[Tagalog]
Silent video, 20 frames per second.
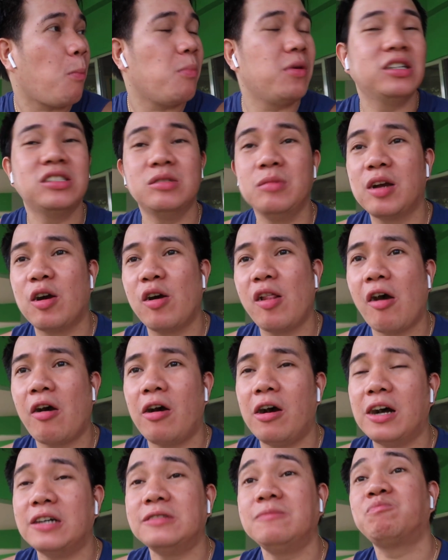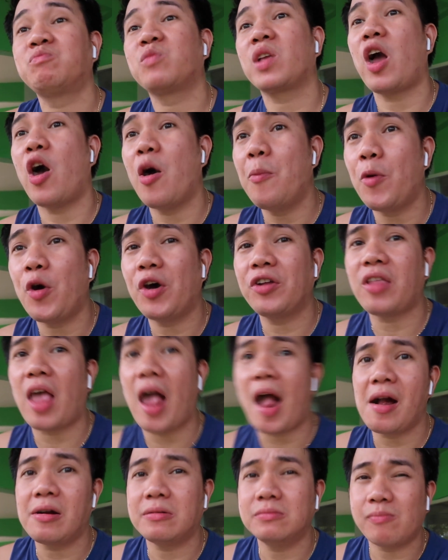Mga kabikol ako, kaon po
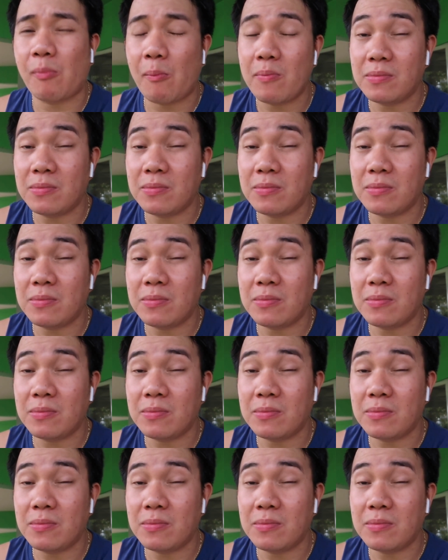kita.